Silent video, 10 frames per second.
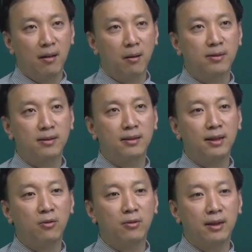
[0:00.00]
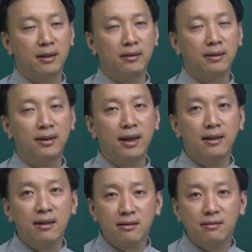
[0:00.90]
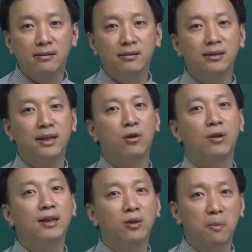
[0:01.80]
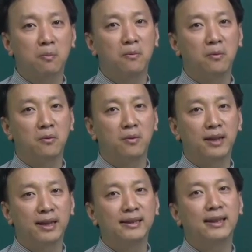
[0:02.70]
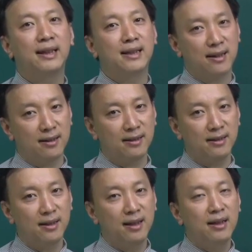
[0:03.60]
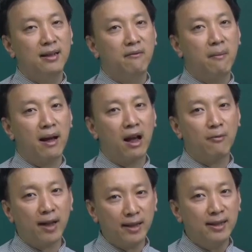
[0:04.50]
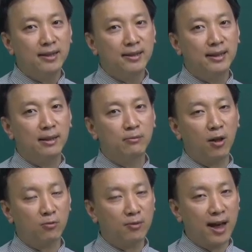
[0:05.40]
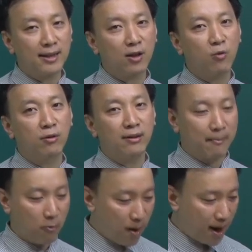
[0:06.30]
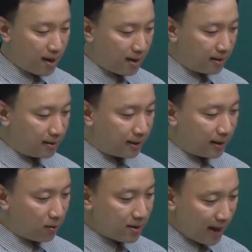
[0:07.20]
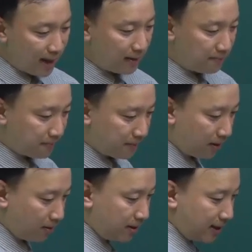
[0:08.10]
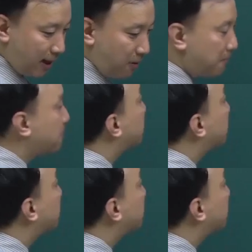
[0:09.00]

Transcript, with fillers: có sự thay đổi để thấy được, những thay đổi liên tục của nền kinh tế thế giới. Và bài ngày hôm nay thì thầy trò chúng ta sẽ cùng nhau điểm qua những cái lỗi sai nó như thế nào.